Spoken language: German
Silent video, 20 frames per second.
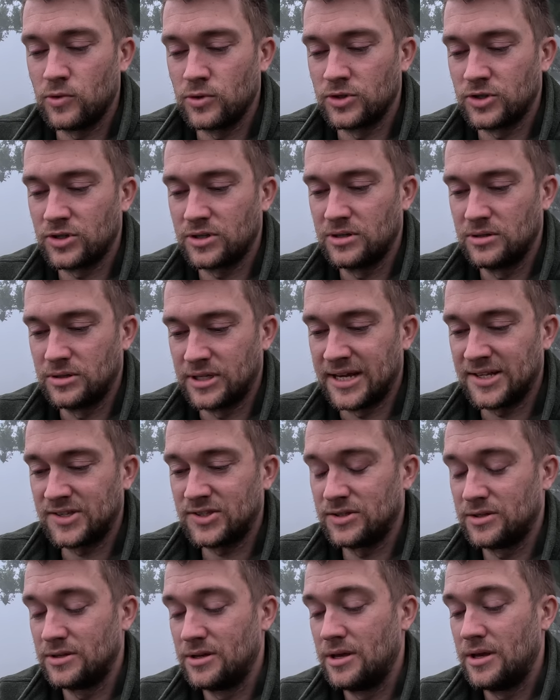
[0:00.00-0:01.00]
Und
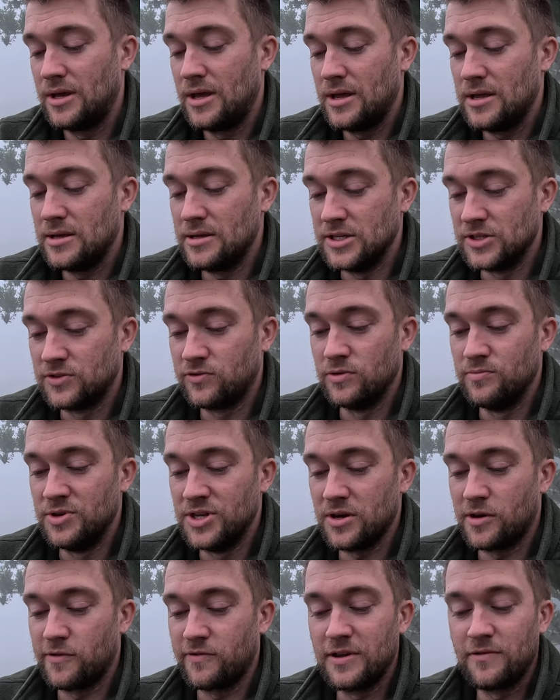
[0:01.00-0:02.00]
das ist für
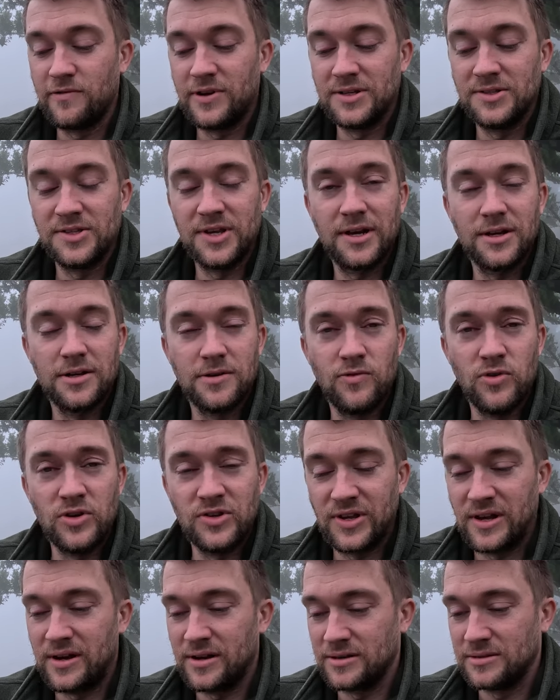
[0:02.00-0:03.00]
mich auf jeden Fall eine Sache, wo
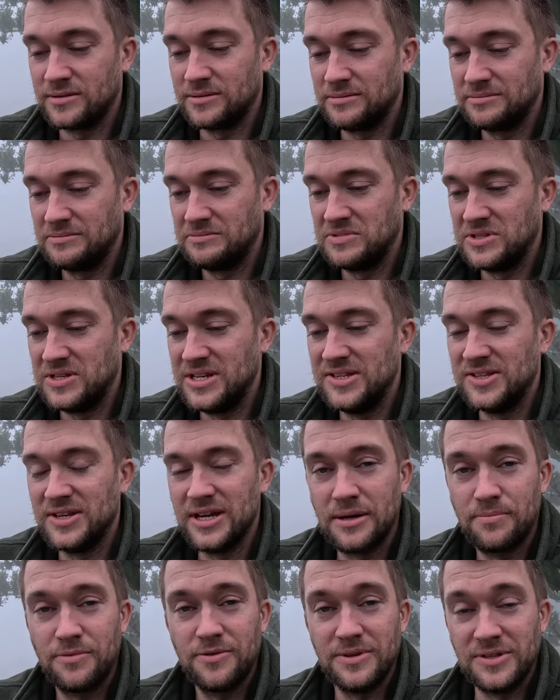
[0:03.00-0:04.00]
ich sage,
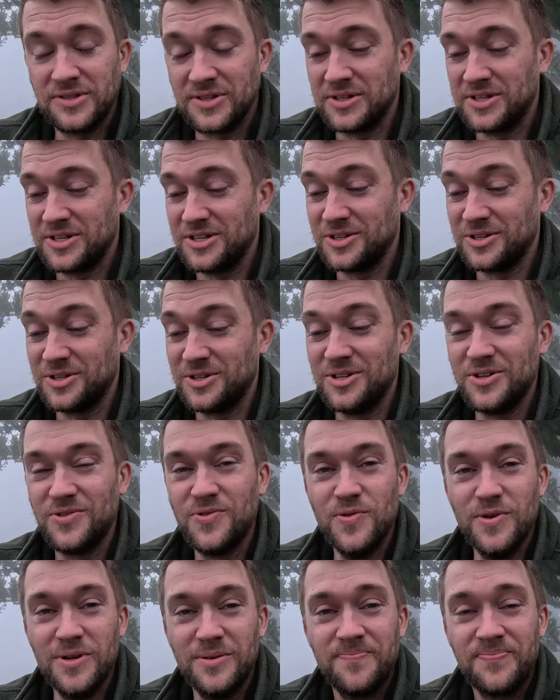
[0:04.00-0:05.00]
diese App ist richtig,
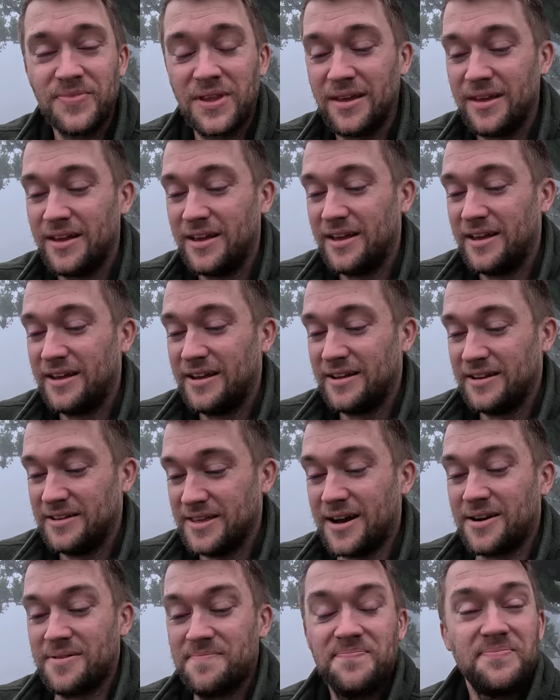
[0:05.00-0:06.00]
richtig cool.
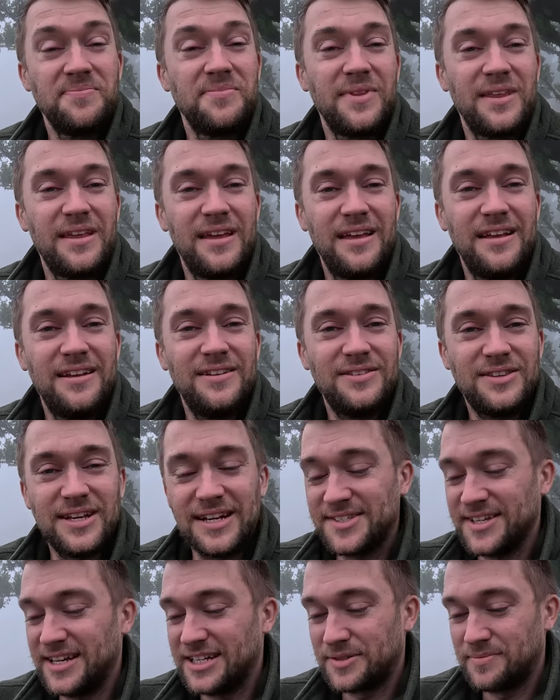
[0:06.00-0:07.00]
Ja,
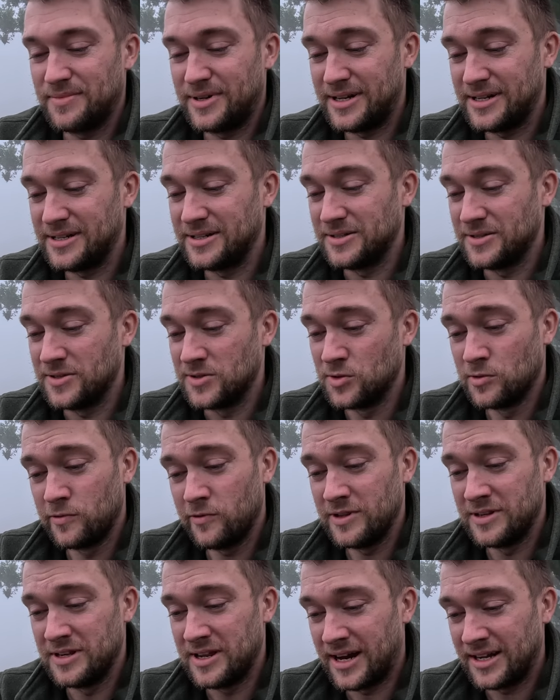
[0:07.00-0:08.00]
das erstmal so
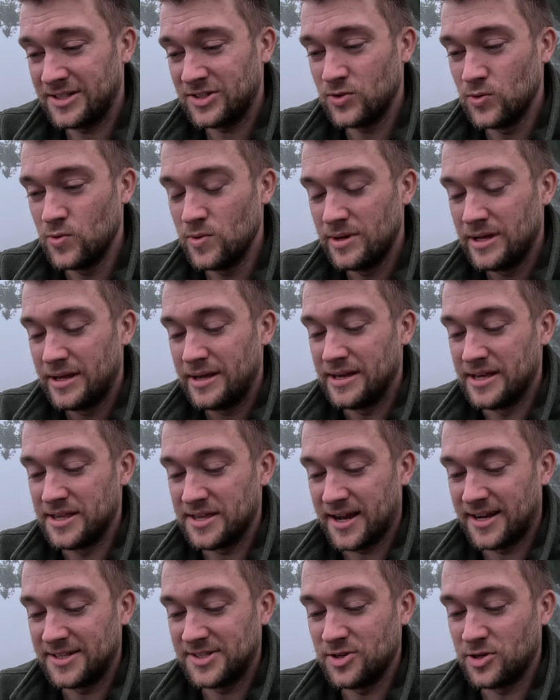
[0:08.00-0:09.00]
viel dazu.
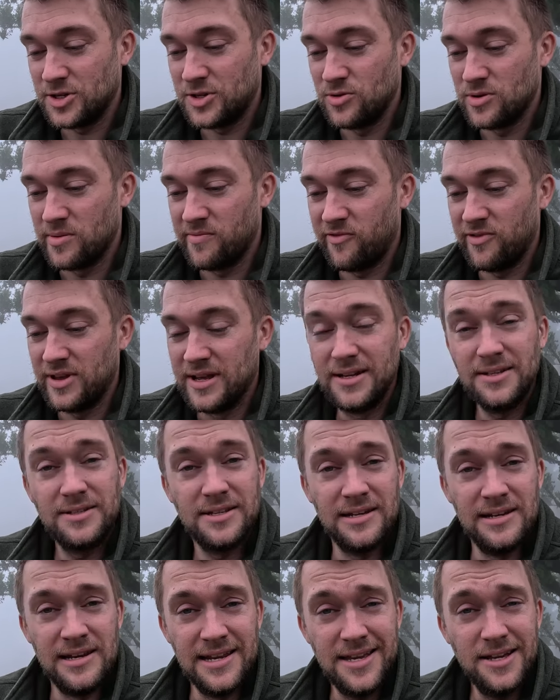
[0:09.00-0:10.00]
Ich kann sie euch nur empfehlen.
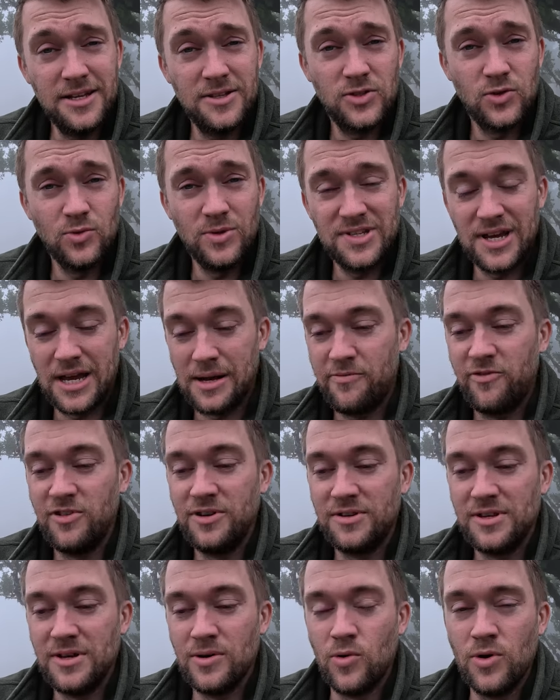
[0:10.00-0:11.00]
Den Link zu dieser App
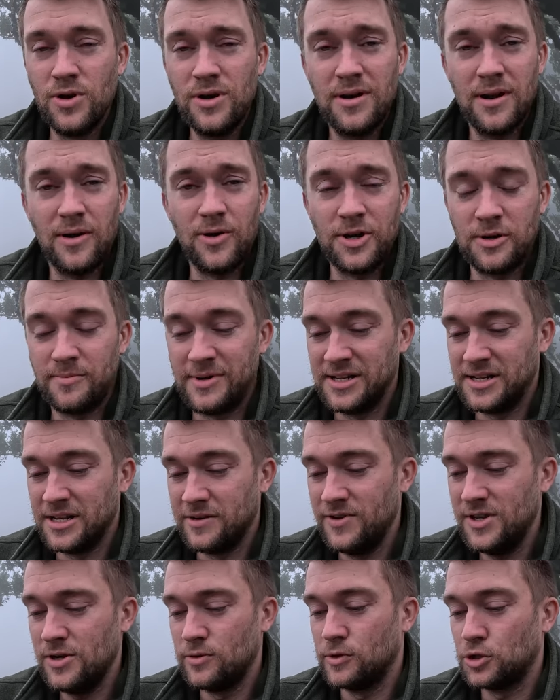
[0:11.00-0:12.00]
findet ihr unten auch nochmal in
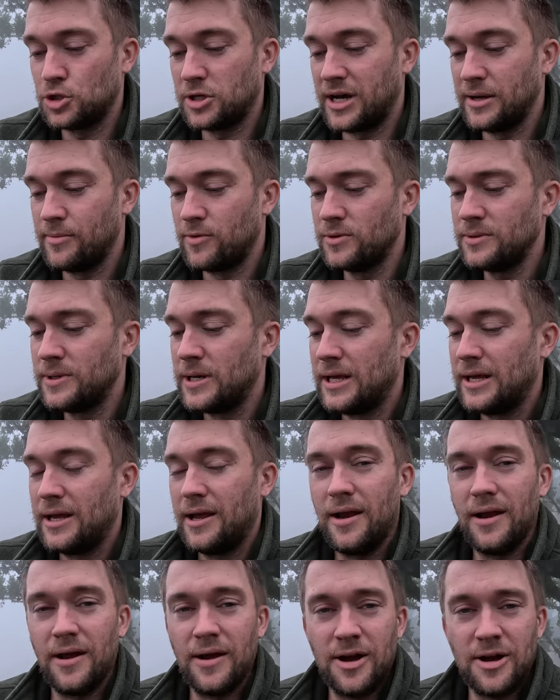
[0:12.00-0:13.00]
der Videobeschreibung.
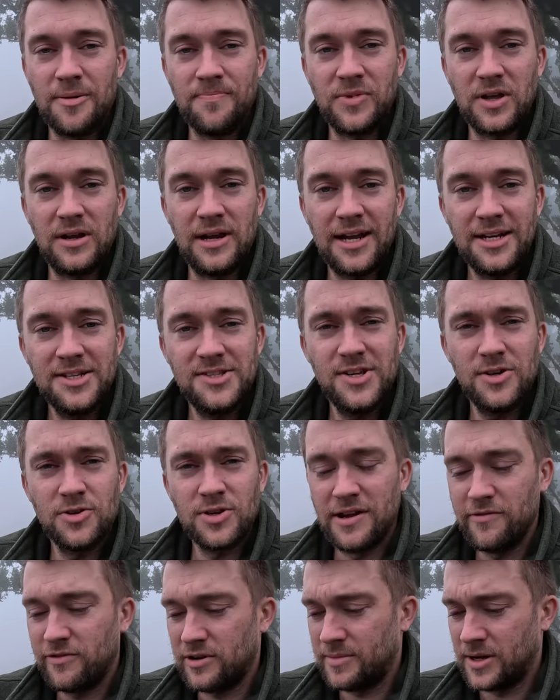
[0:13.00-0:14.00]
Ähm, ladet sie
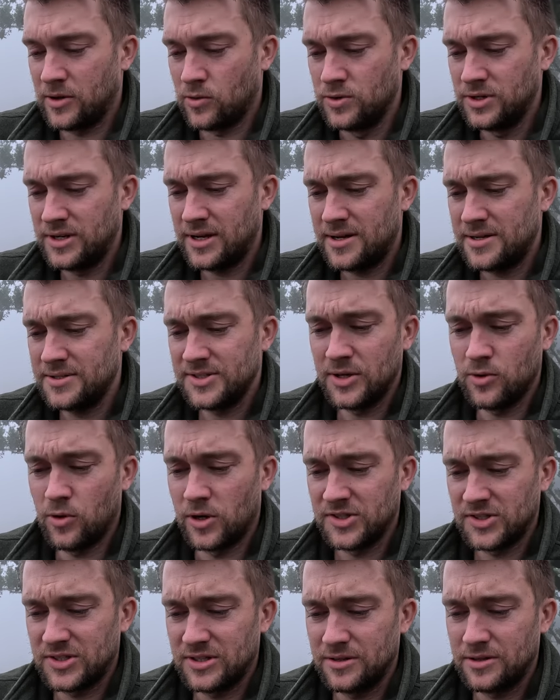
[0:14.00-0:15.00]
euch einfach mal runter. Sie
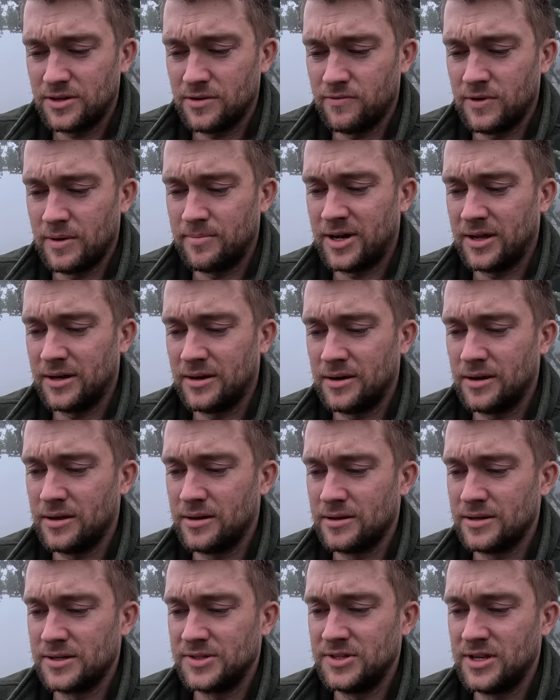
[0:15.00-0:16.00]
kostet, wenn man
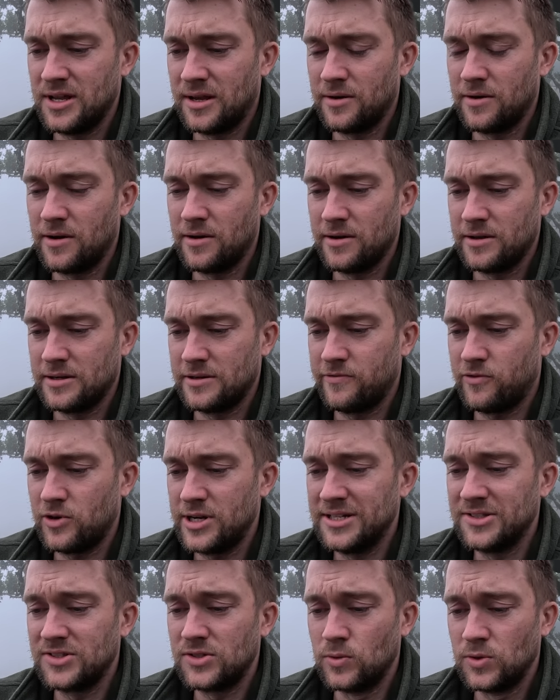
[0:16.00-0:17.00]
äh, sie dann äh,
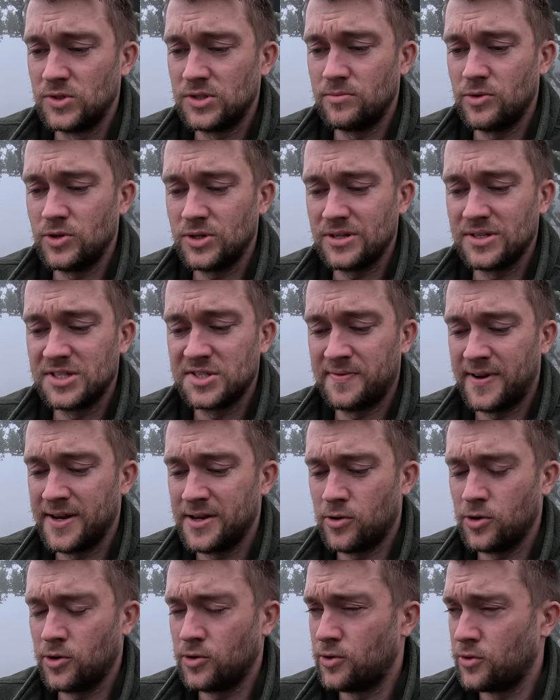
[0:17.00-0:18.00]
vollends nutzen möchte,
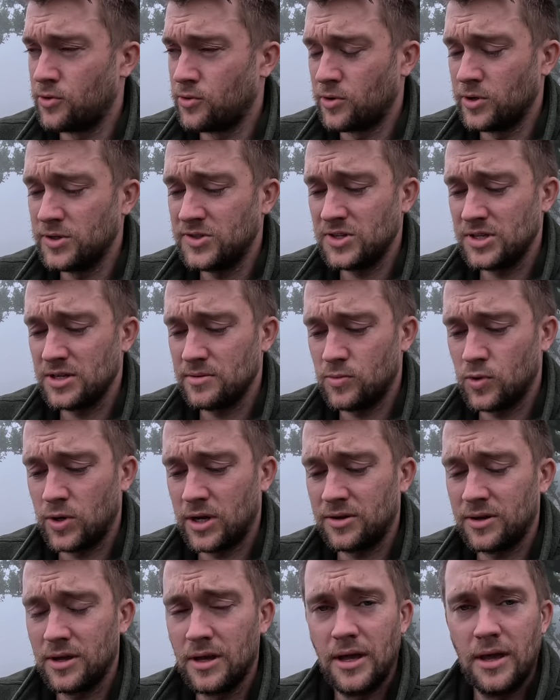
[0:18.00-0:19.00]
2,99 Euro im
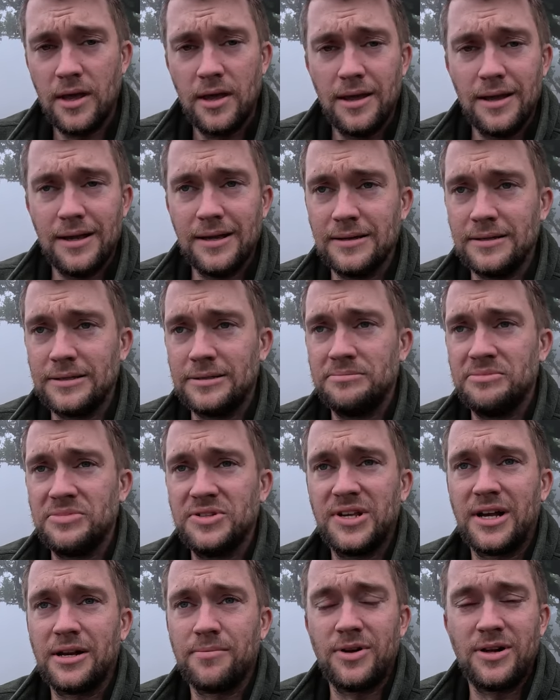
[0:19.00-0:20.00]
Monat. Ähm,
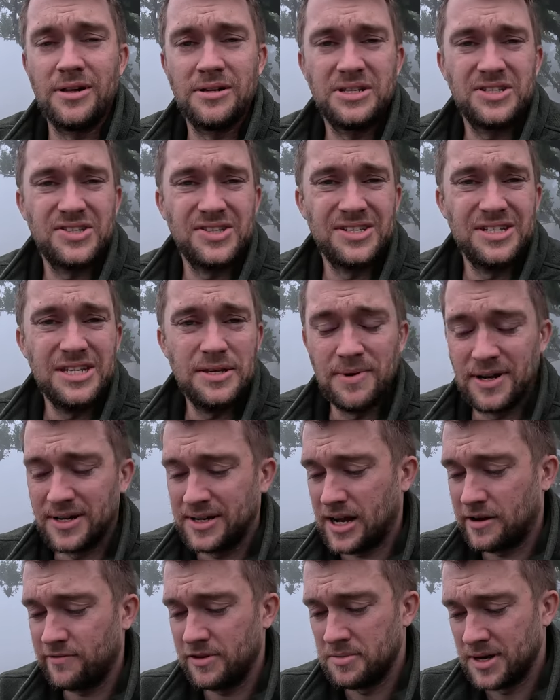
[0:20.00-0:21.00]
ich sag mal, das ist nicht mal
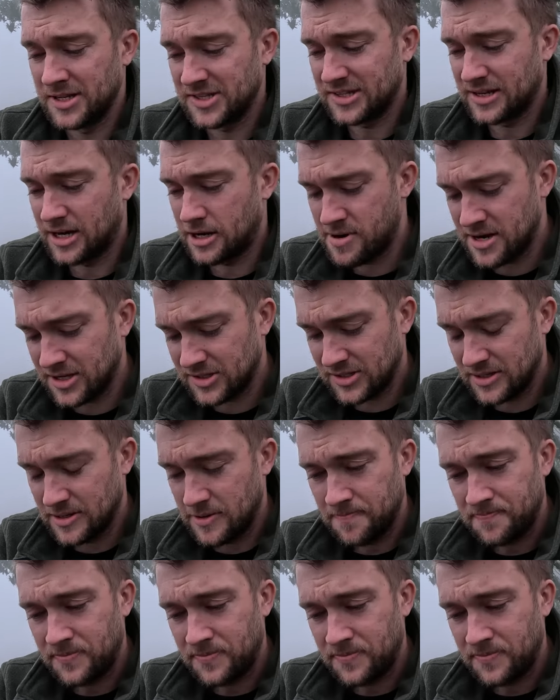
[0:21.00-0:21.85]
ein Kaffee bei Starbucks,